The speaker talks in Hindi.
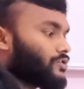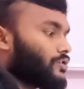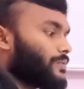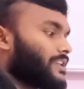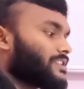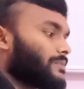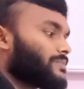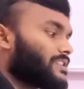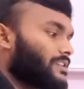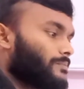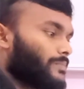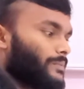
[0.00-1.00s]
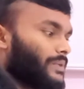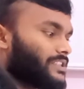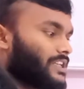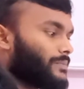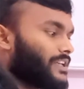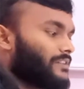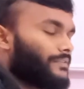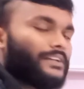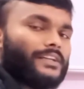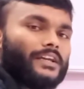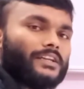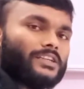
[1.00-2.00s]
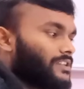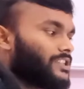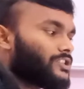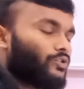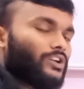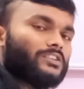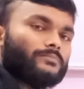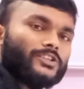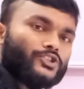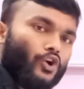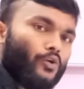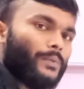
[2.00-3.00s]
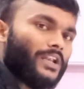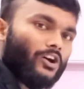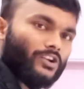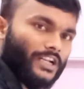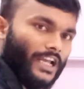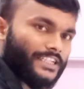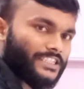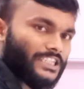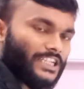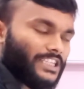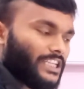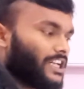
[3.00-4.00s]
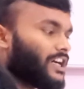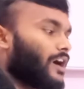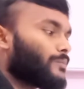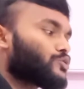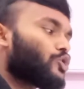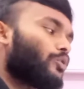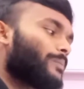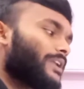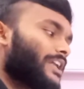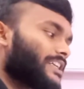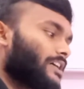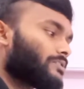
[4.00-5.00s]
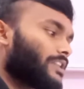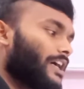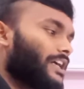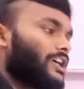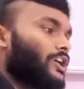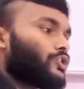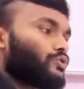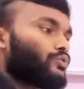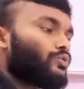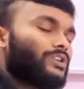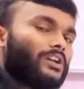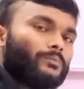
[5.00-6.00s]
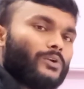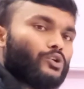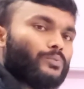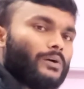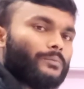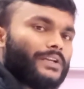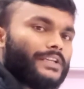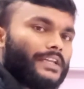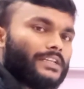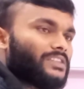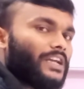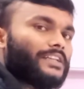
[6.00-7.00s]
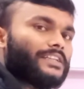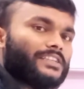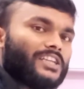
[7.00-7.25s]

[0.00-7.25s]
तो फ्रेंड्स सबसे अच्छा बेनिफिट है इस कॉलेज में जॉब मेला ऑर्गेनाइज किया जाता है अब जॉब मेला क्या होता है तो नंबर ऑफ कंपनी है यानी कि